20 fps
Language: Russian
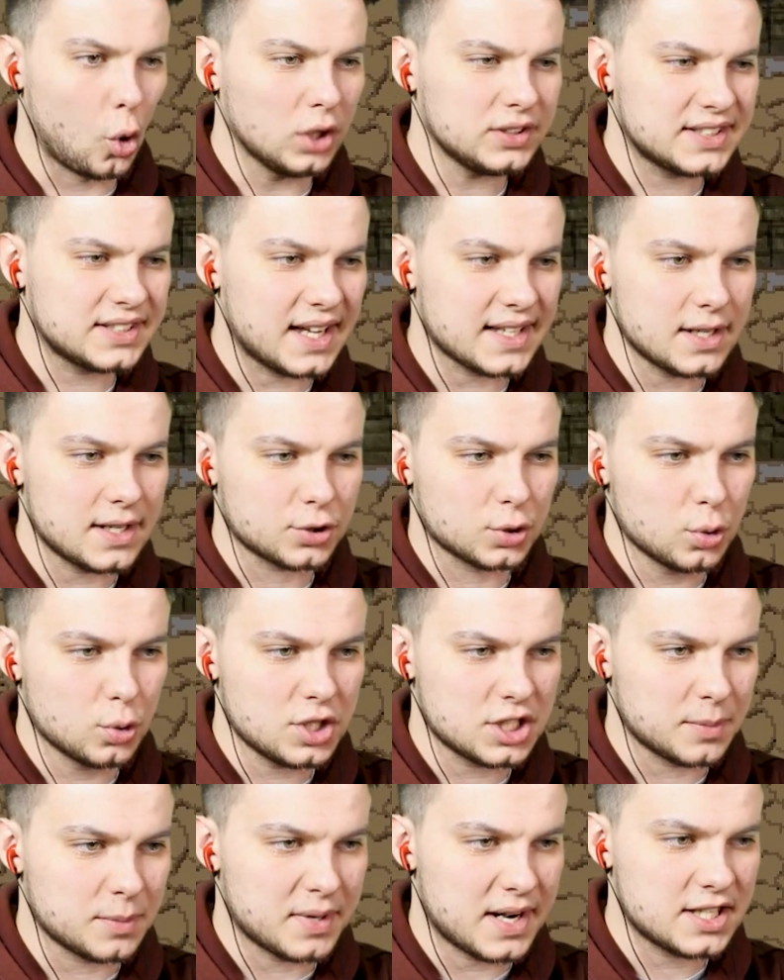Кот сказал, что
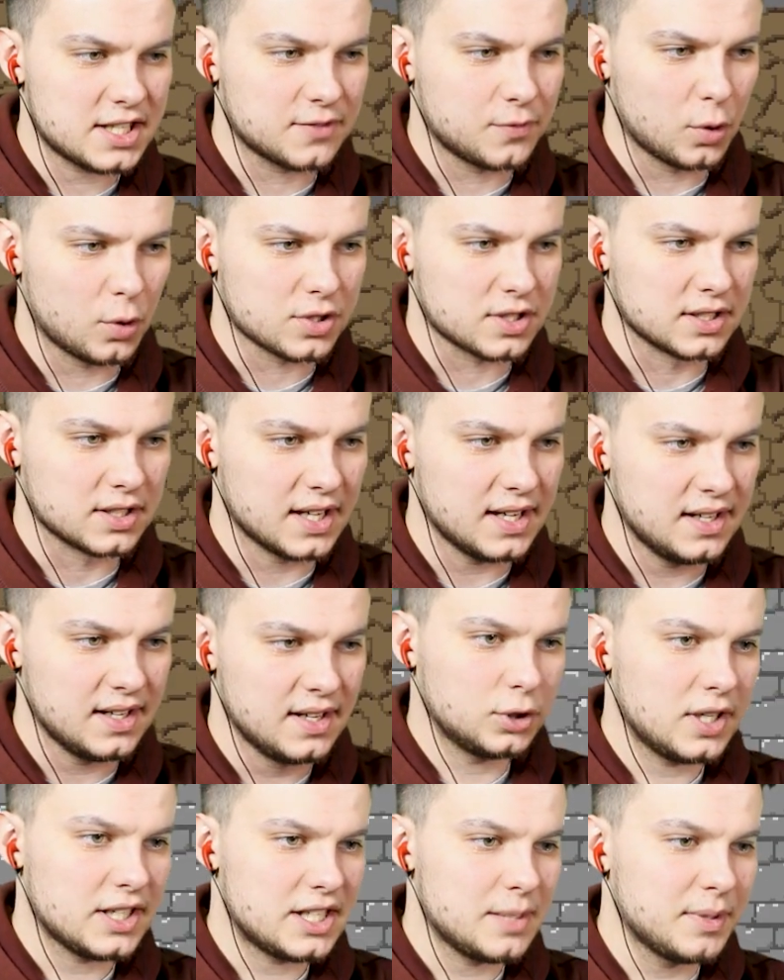нужно собирать звезды, да?
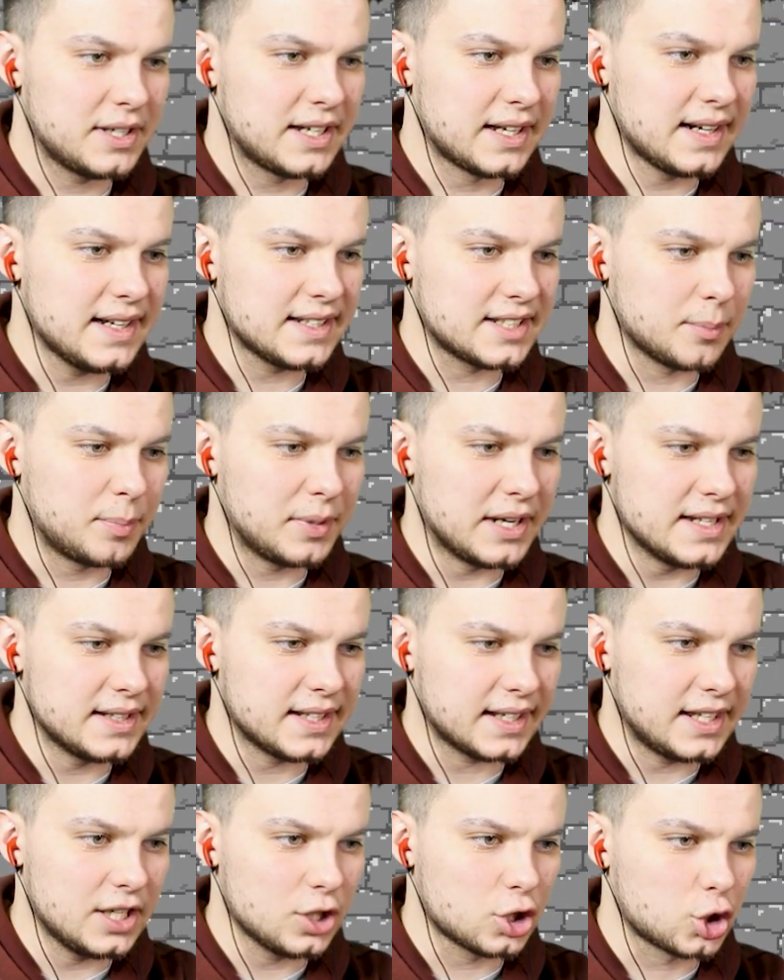Вот только если бы крысы были
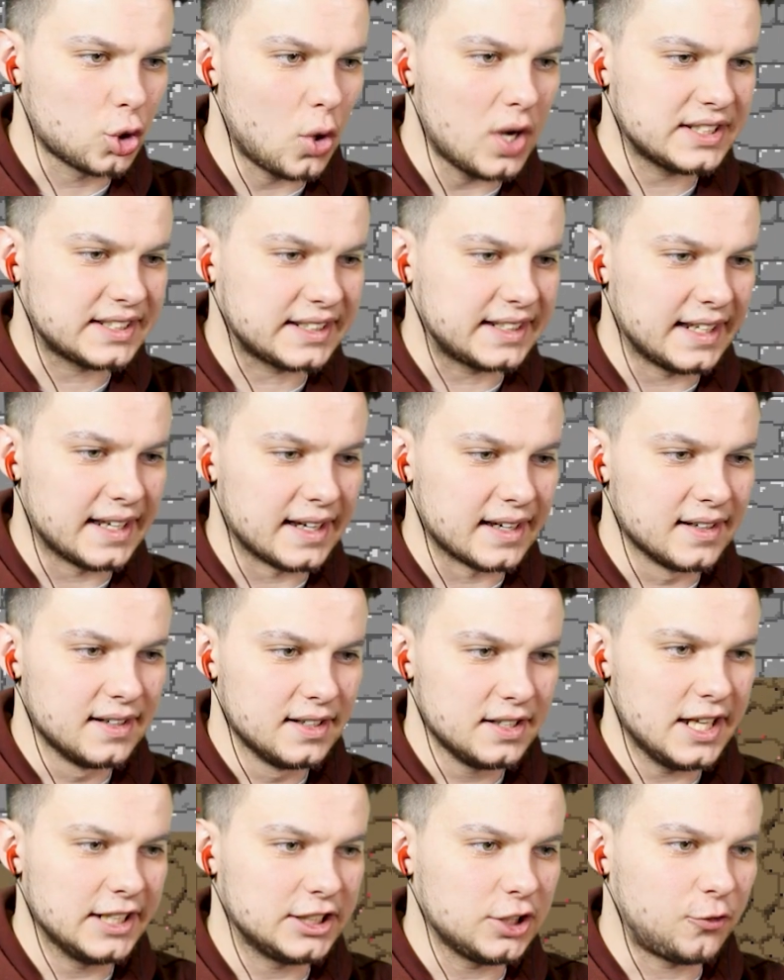не такие
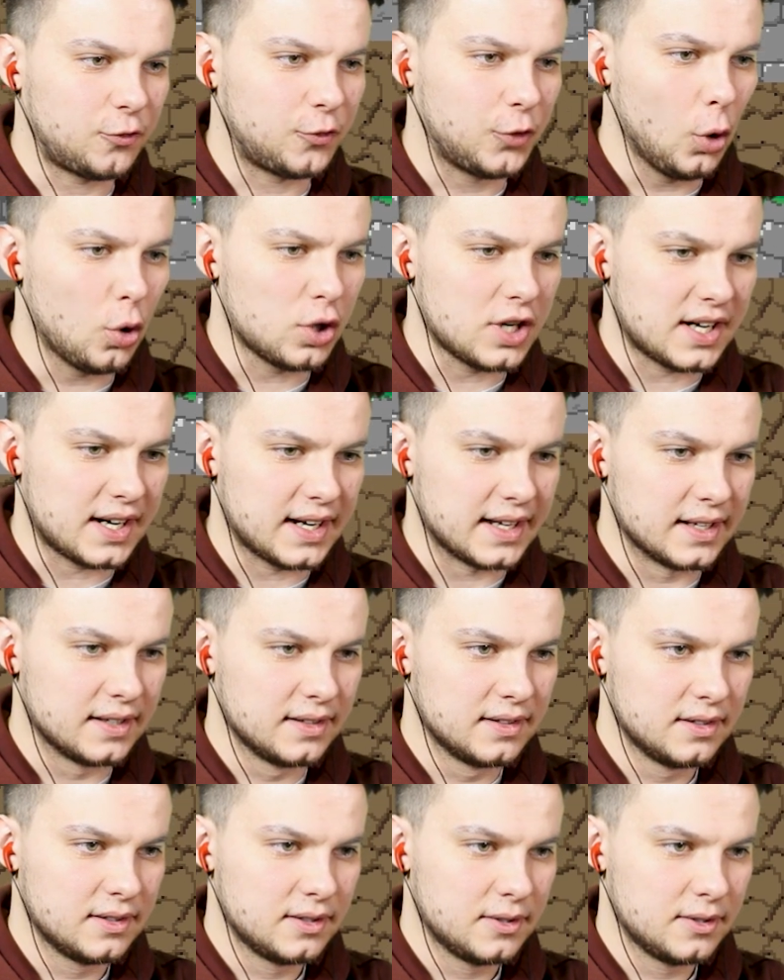жесткие, и эти фюреры,